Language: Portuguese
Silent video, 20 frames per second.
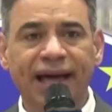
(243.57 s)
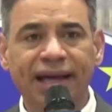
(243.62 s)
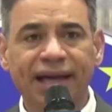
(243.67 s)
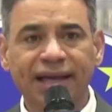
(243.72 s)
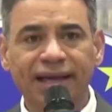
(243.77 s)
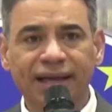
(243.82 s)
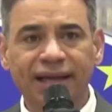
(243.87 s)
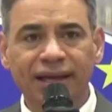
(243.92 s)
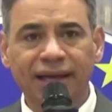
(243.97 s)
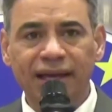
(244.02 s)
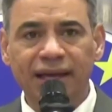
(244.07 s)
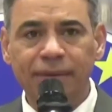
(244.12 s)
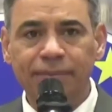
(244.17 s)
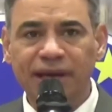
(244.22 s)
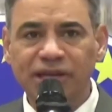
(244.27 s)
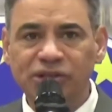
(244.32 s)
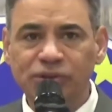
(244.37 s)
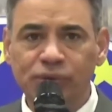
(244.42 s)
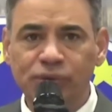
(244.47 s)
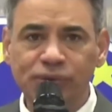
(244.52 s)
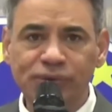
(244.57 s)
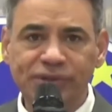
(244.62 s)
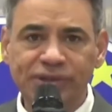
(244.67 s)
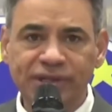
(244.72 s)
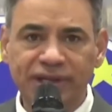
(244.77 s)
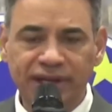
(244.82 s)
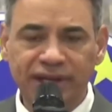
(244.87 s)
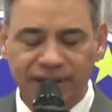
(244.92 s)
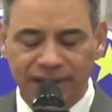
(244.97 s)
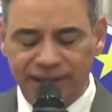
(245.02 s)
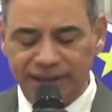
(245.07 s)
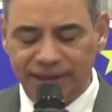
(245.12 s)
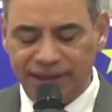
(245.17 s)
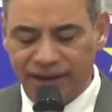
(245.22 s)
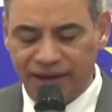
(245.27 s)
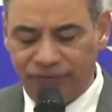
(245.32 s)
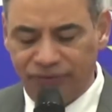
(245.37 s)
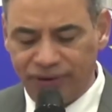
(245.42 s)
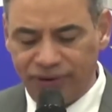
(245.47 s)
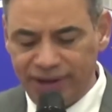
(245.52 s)
lá em Messoncy,
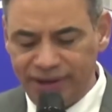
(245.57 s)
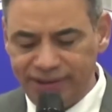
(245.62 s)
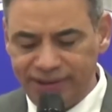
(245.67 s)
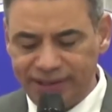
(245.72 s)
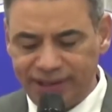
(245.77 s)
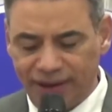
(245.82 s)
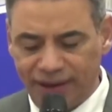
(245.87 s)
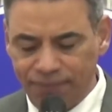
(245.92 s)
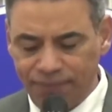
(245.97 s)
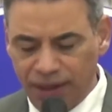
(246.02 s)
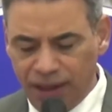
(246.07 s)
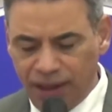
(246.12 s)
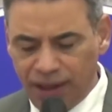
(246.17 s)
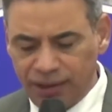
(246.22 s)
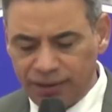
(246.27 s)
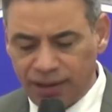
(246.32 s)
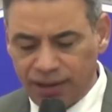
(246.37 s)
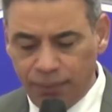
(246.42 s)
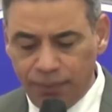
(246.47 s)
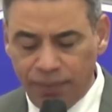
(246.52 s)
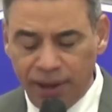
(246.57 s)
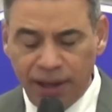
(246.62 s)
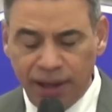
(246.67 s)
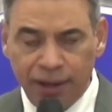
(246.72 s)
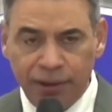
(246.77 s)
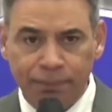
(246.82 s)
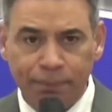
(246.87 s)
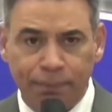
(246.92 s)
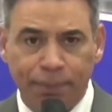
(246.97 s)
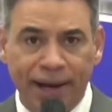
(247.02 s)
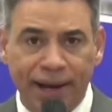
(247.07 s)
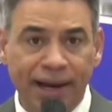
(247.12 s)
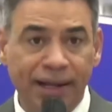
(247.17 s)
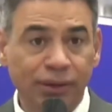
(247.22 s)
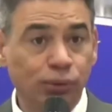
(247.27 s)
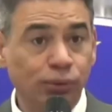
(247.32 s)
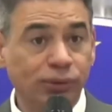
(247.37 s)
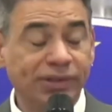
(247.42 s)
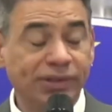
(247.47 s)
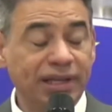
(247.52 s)
na França, também
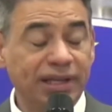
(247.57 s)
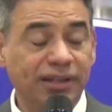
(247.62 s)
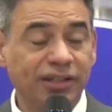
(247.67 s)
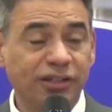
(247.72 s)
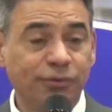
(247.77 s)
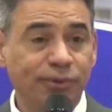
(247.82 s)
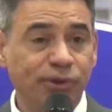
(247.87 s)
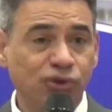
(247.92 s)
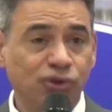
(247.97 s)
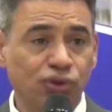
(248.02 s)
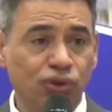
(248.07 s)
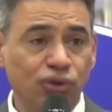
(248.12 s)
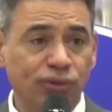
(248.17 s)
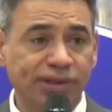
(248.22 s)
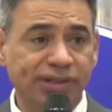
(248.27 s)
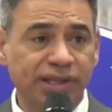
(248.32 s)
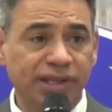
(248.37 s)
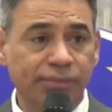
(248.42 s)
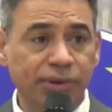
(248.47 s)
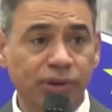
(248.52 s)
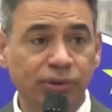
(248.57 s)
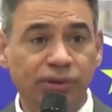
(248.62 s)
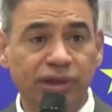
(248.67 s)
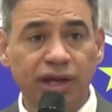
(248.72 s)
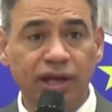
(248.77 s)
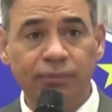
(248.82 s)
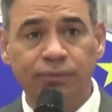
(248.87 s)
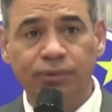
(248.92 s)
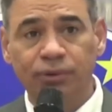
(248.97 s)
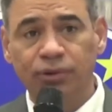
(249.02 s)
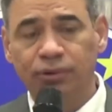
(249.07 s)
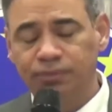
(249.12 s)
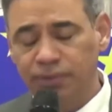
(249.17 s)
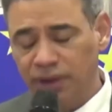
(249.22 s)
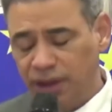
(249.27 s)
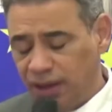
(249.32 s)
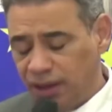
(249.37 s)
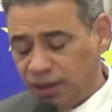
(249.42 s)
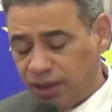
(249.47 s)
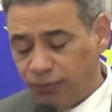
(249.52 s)
para 200 pessoas, também o templo
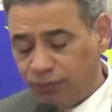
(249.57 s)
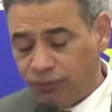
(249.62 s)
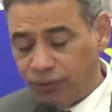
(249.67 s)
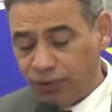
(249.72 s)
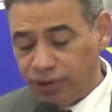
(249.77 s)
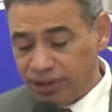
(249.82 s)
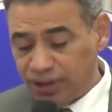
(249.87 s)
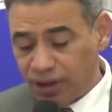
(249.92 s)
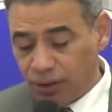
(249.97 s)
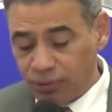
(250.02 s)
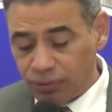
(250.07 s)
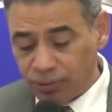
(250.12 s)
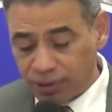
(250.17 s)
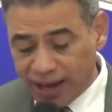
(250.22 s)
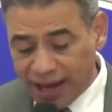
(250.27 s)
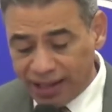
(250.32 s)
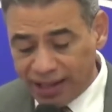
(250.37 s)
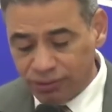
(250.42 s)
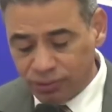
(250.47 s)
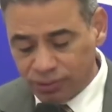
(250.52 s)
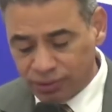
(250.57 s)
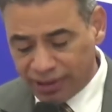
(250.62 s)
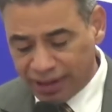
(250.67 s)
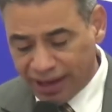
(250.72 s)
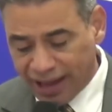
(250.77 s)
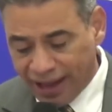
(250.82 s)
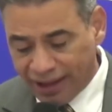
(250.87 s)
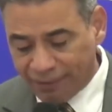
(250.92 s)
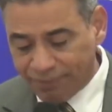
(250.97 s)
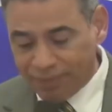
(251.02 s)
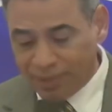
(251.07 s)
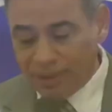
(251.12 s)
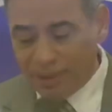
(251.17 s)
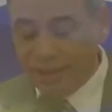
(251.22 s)
que foi inaugurado lá.